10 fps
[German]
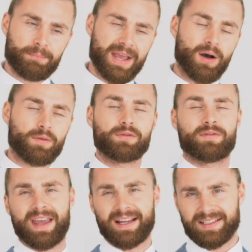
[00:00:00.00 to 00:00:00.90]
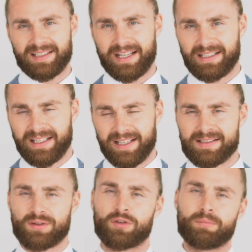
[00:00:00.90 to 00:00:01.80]
mehr auf Wertigkeit
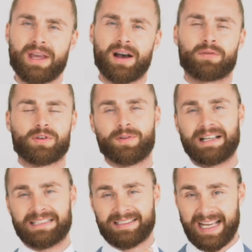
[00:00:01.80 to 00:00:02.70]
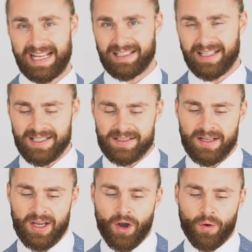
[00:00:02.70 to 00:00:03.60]
legst und mehr auf Qualität legst
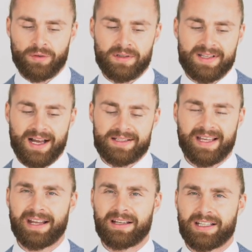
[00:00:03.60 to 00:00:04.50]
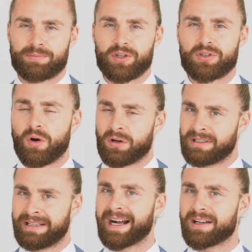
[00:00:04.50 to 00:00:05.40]
und sagst, hey, ich möchte auch
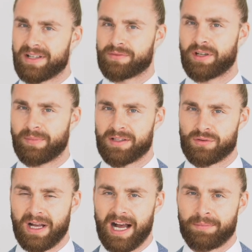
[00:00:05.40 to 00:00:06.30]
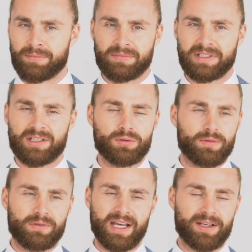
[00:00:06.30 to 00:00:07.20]
lange was von dem Anzug haben, nicht
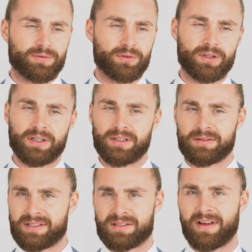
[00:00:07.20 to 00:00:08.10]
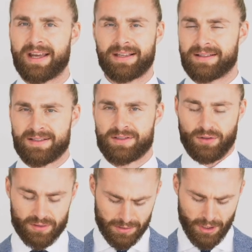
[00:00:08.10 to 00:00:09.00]
nur vielleicht für zwei
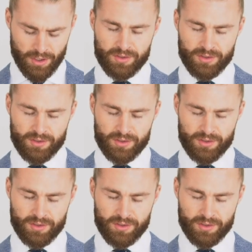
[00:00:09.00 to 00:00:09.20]
Saisons,